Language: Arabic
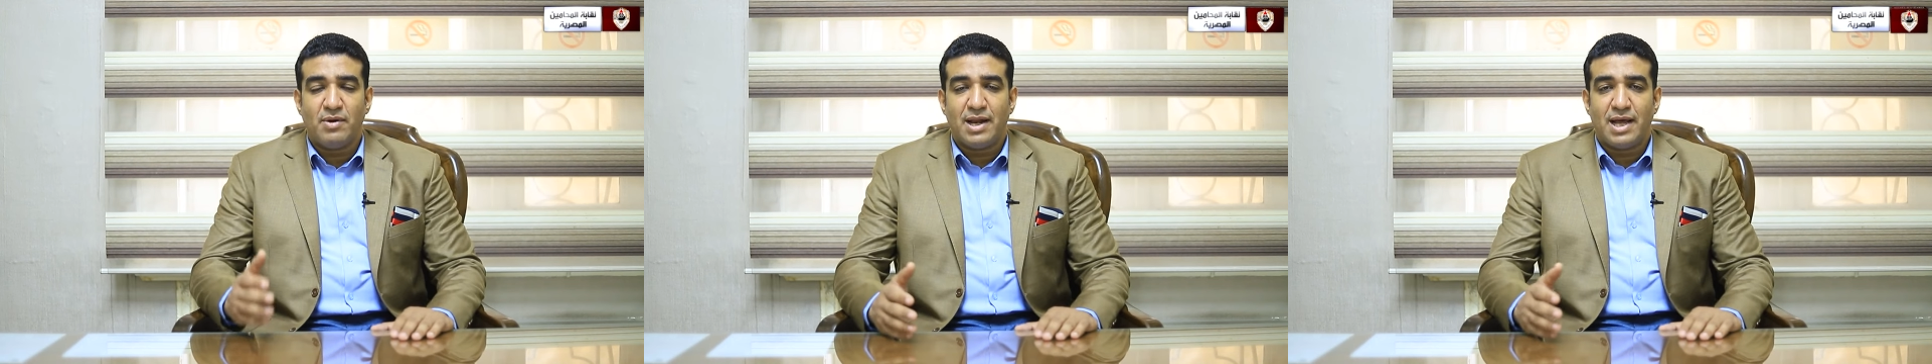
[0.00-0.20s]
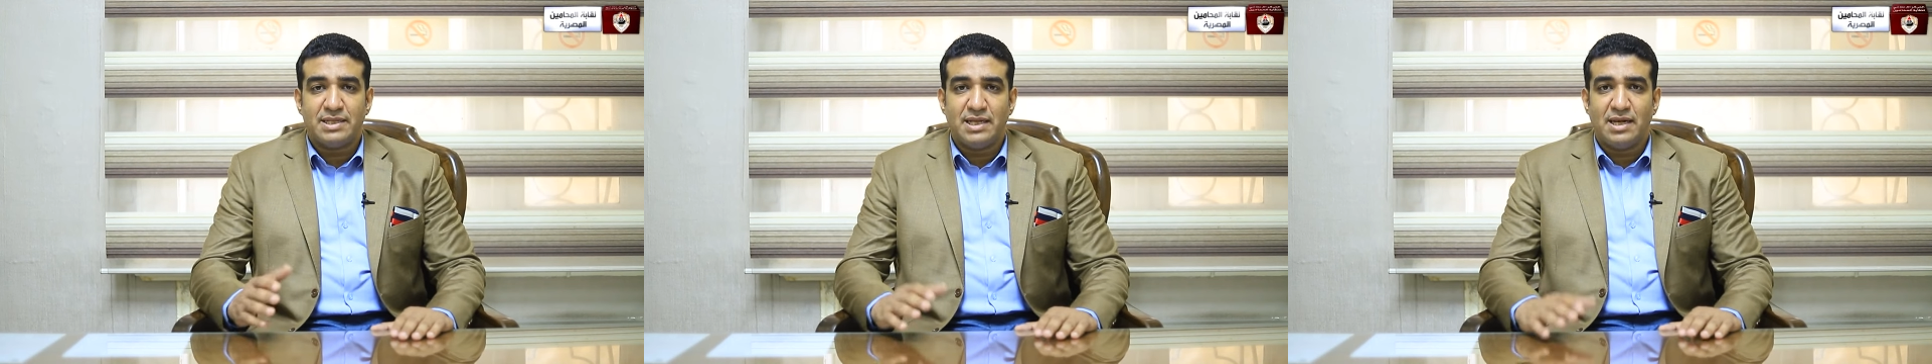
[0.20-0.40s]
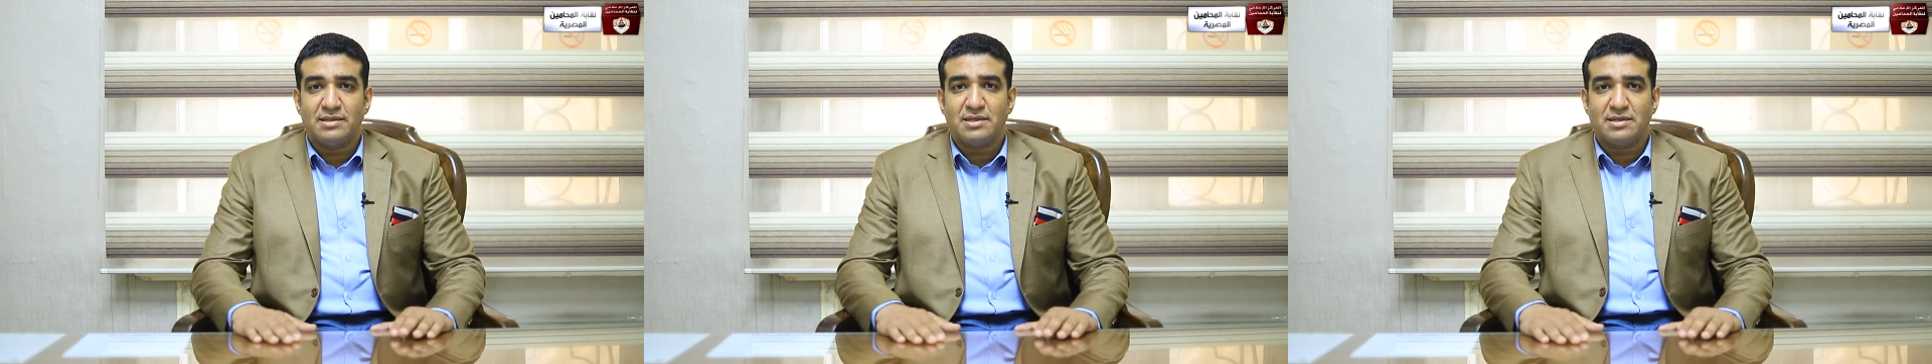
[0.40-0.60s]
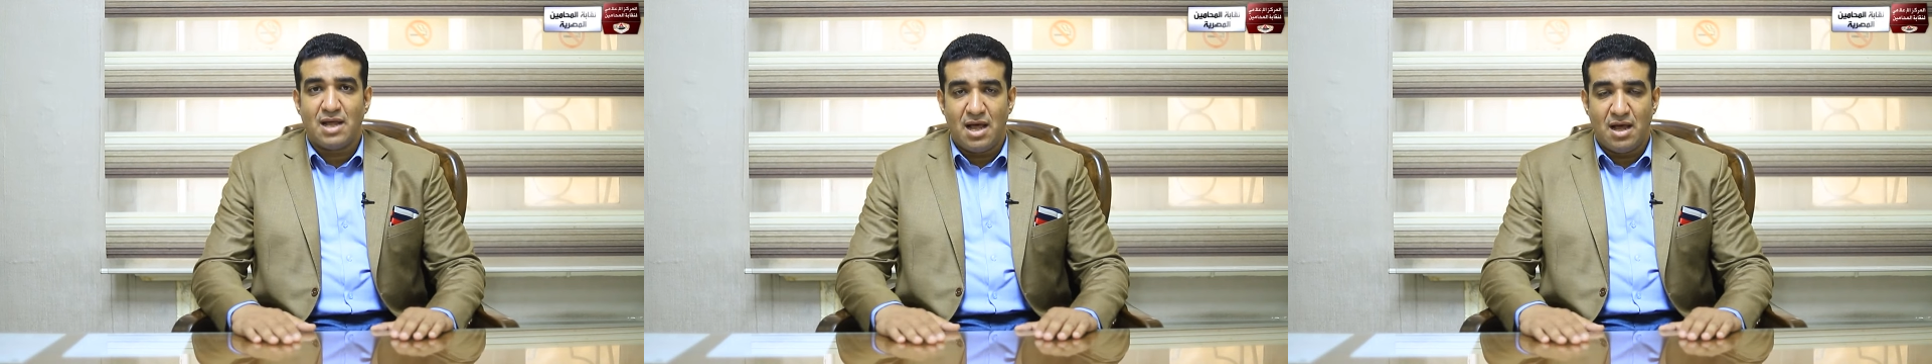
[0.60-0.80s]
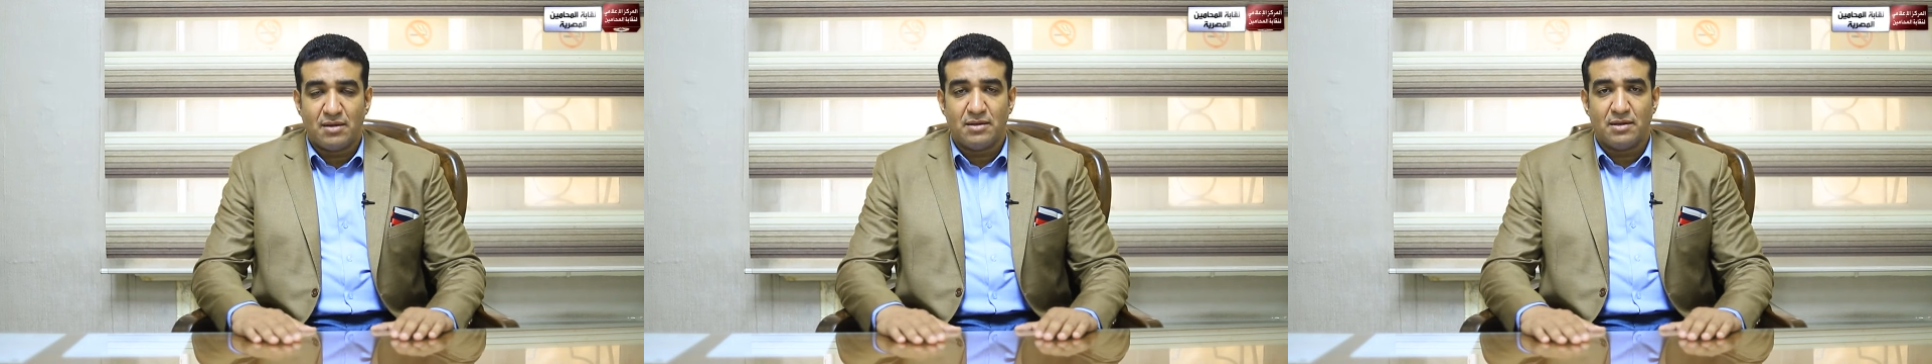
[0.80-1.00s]
والعداله
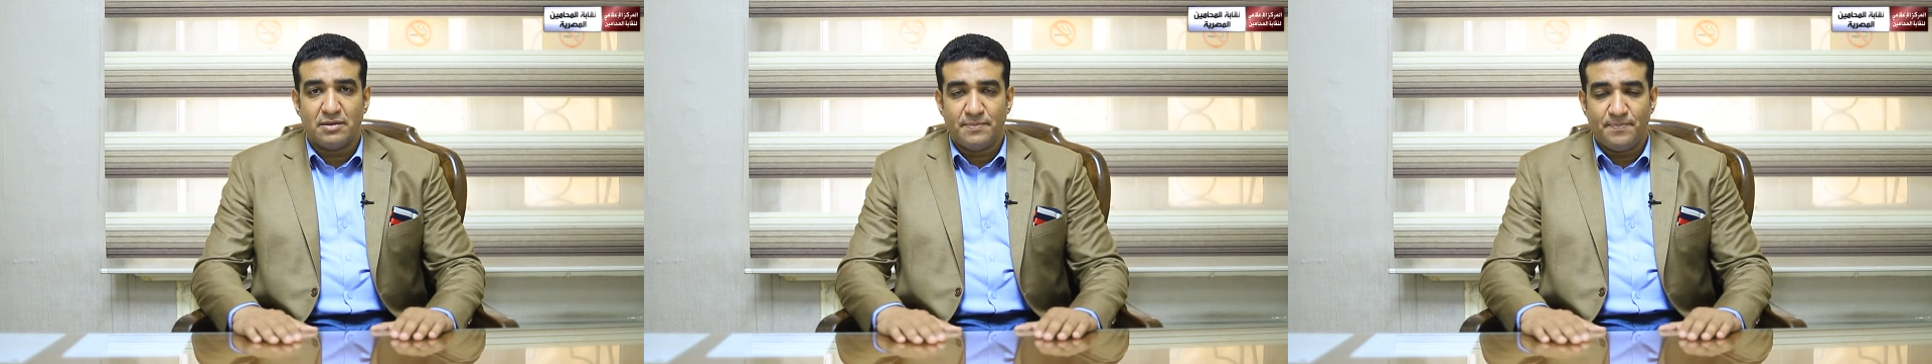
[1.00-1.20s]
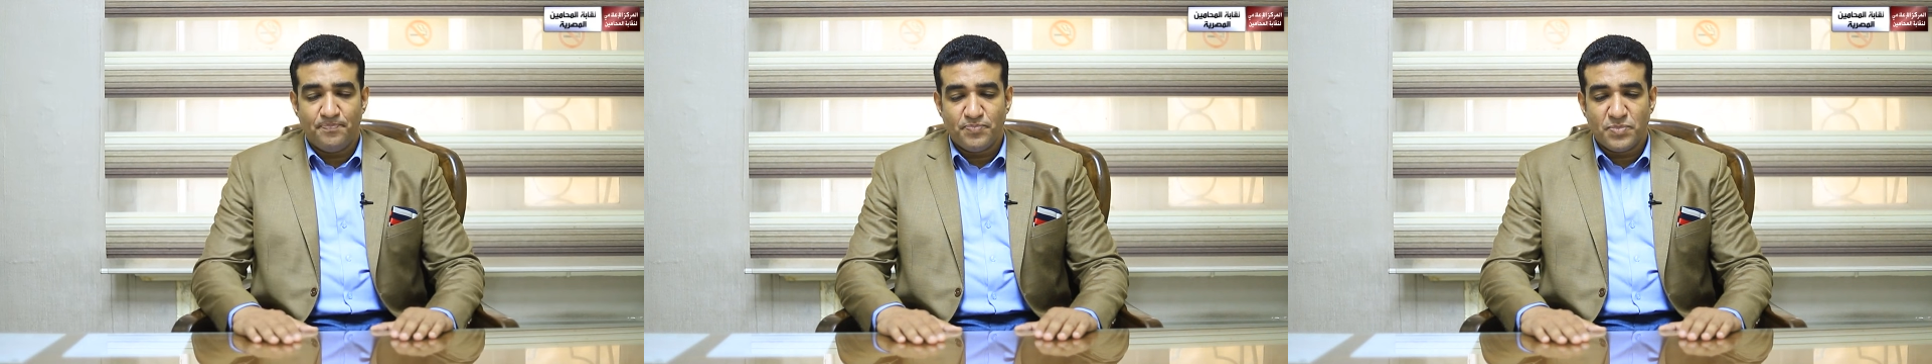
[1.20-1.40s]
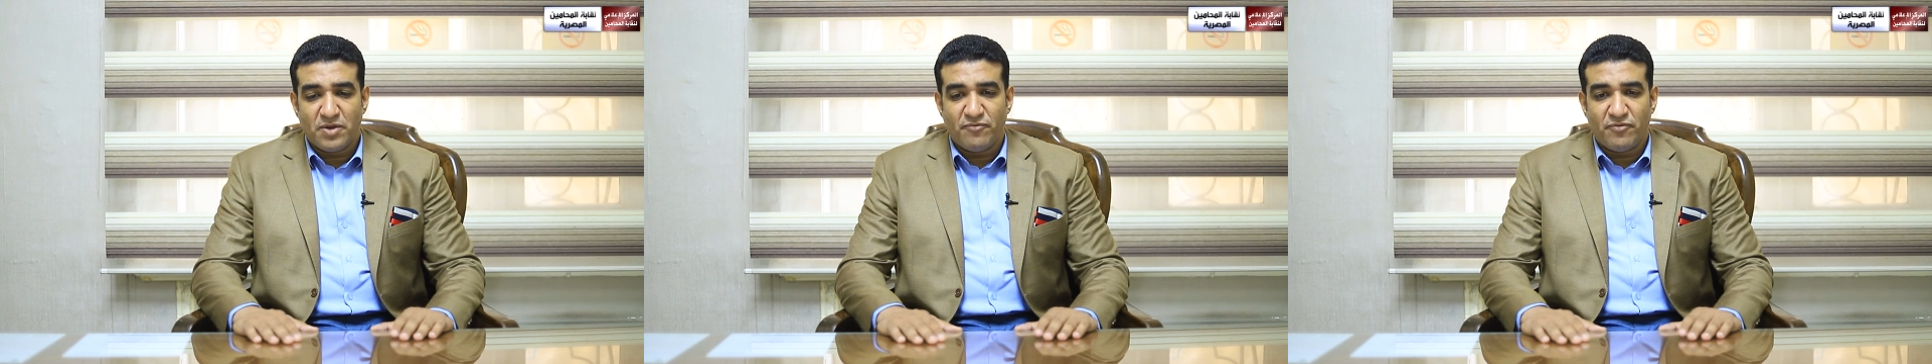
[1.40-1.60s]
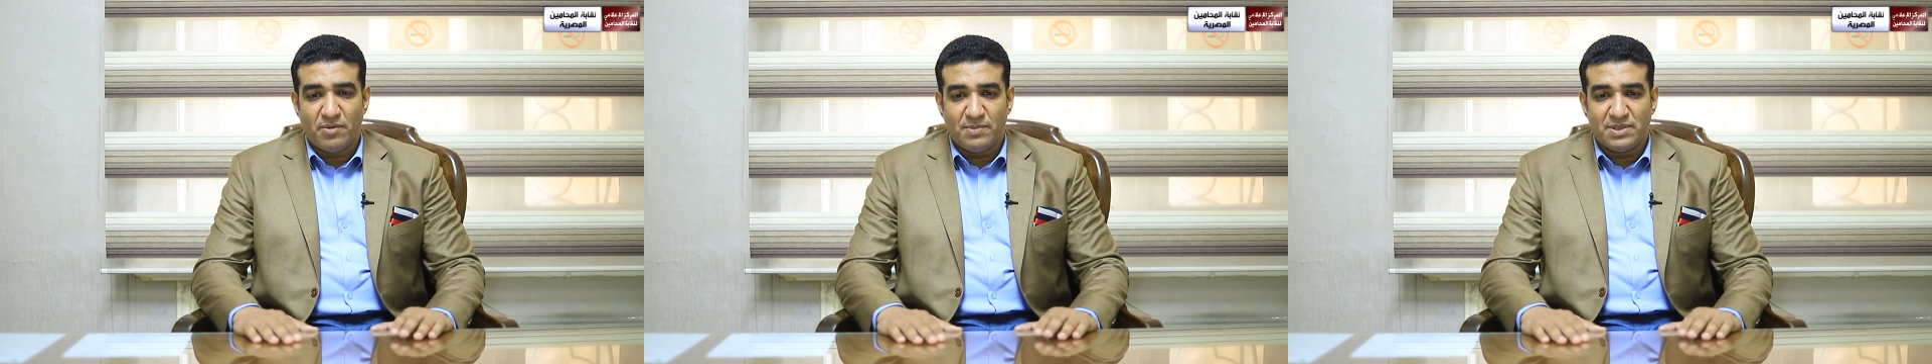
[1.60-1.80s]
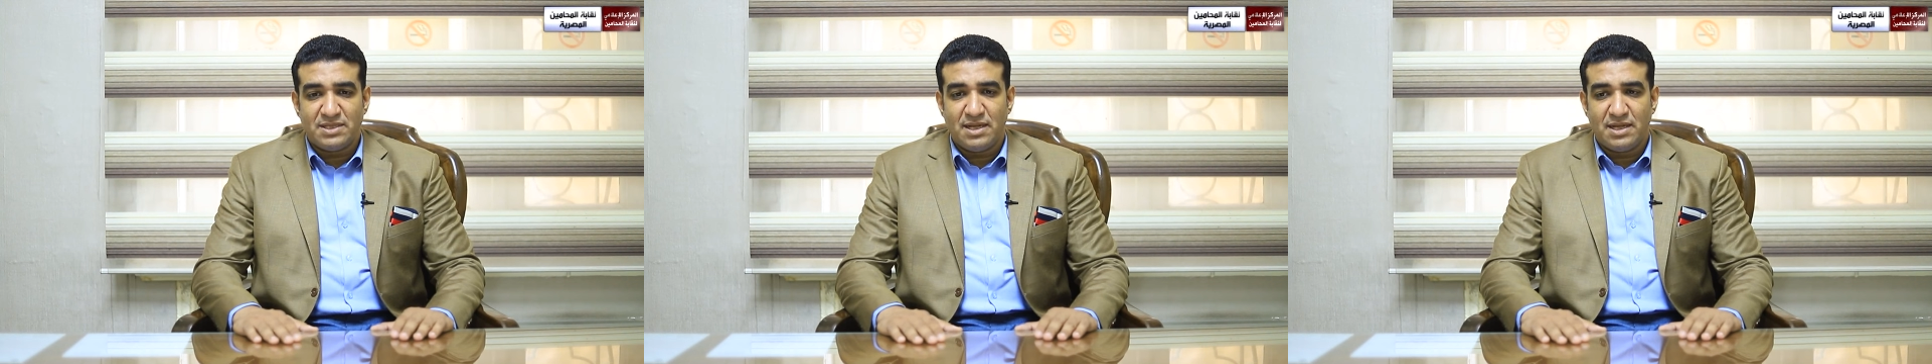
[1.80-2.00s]
تتحقق في
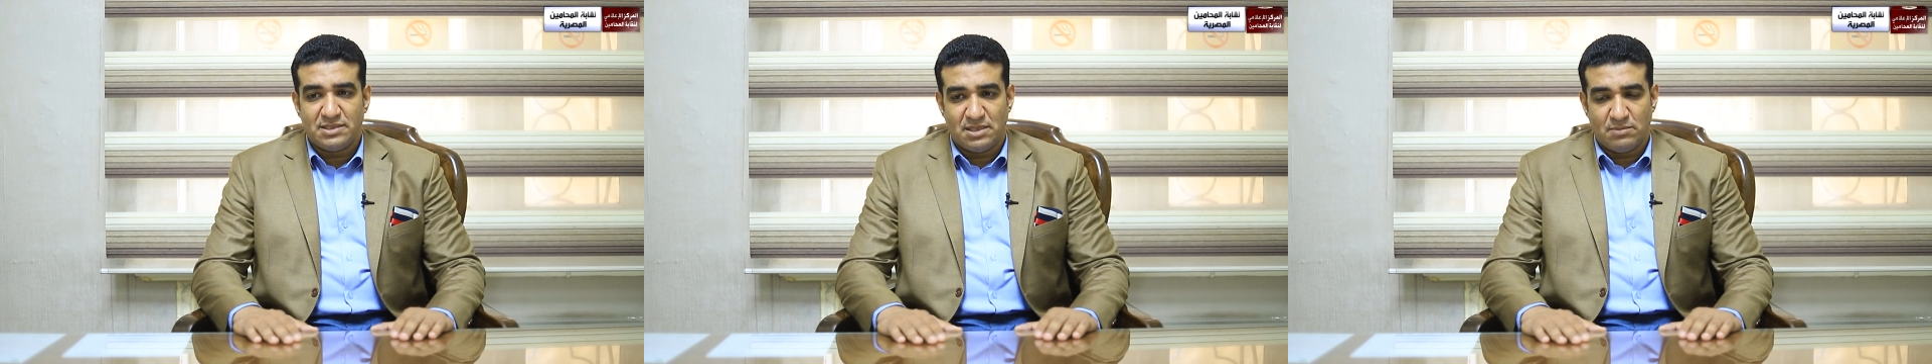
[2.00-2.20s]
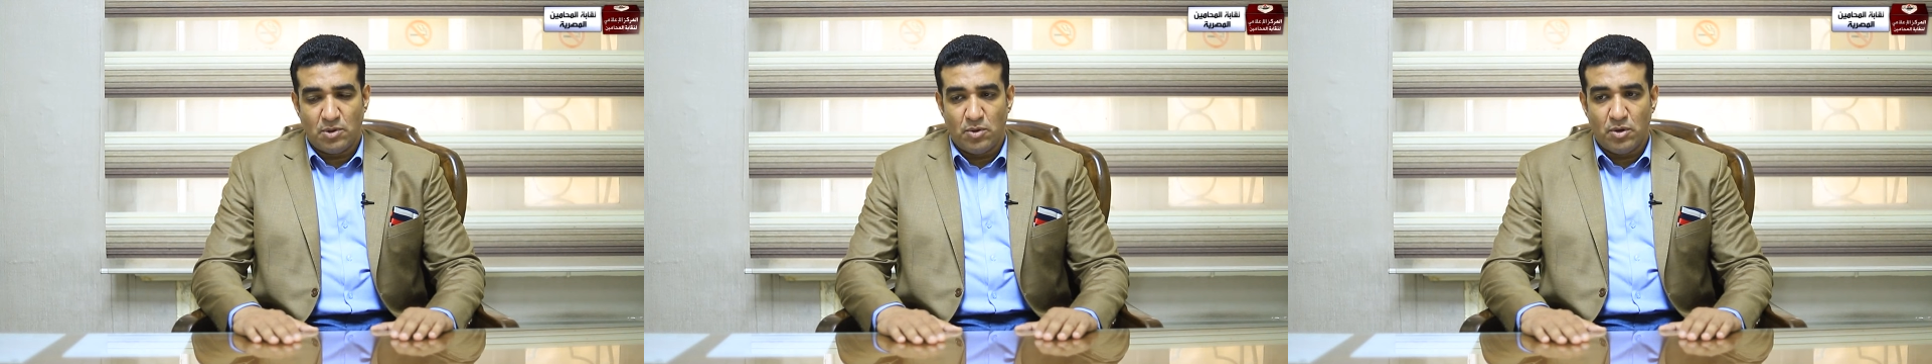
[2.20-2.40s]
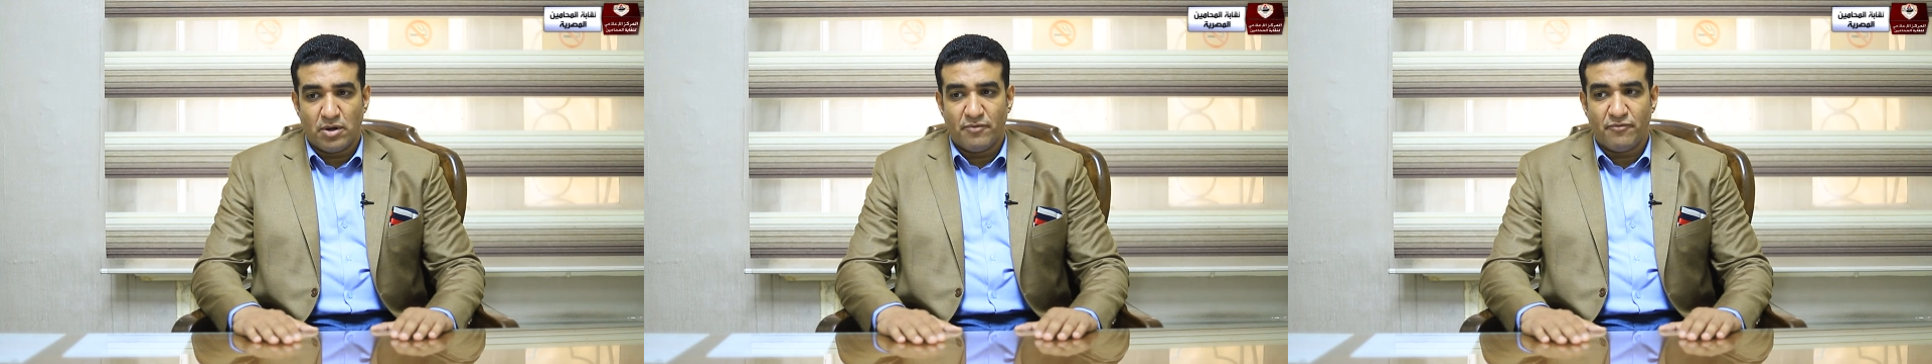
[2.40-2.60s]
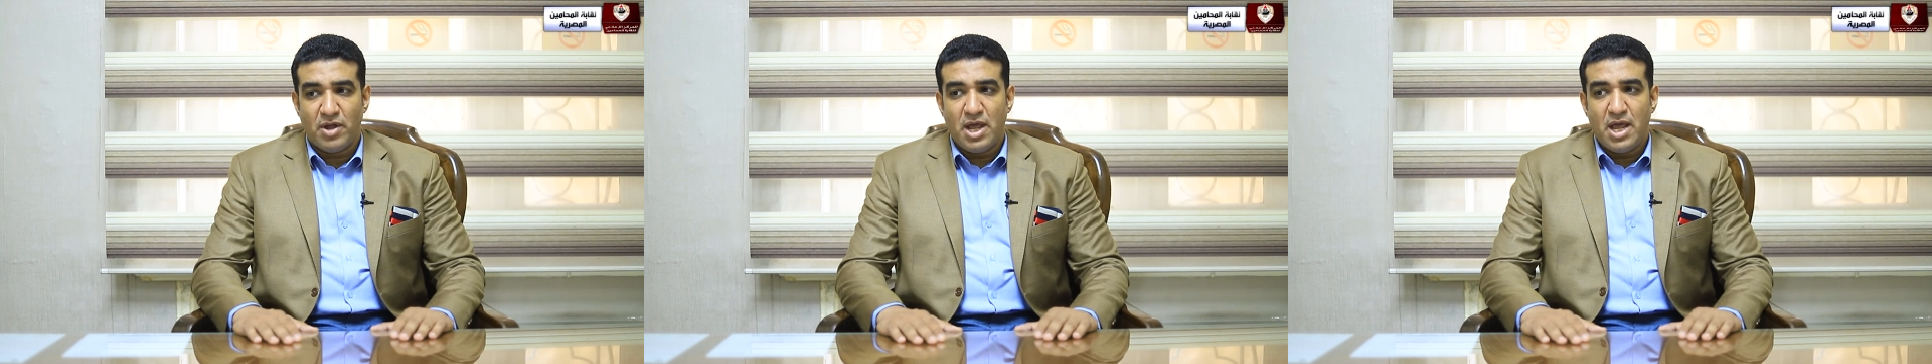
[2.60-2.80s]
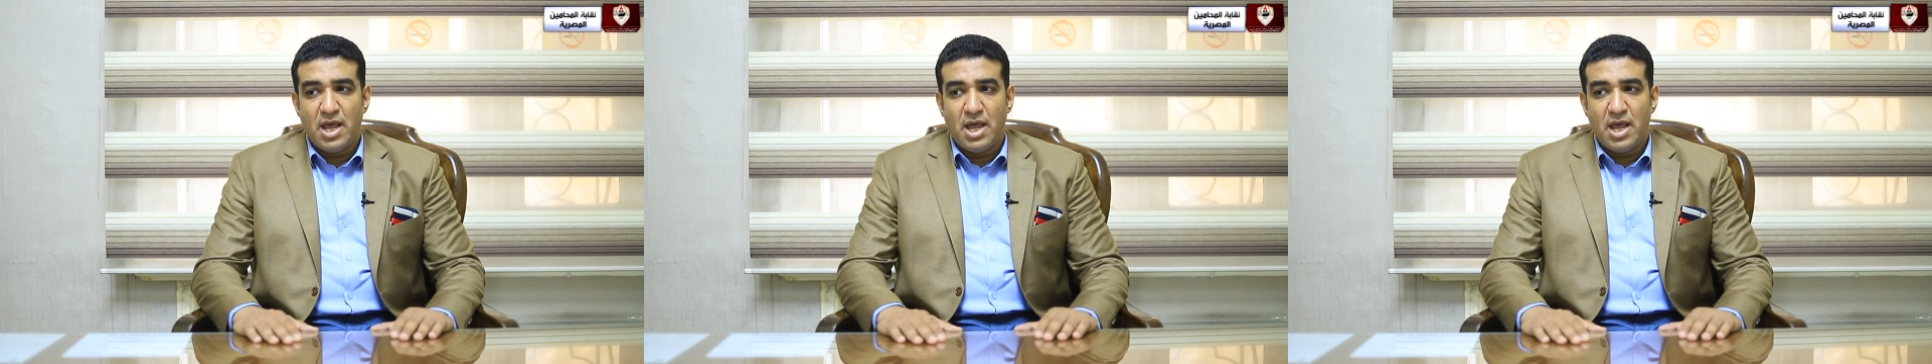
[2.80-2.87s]
مثل هذه المواقف.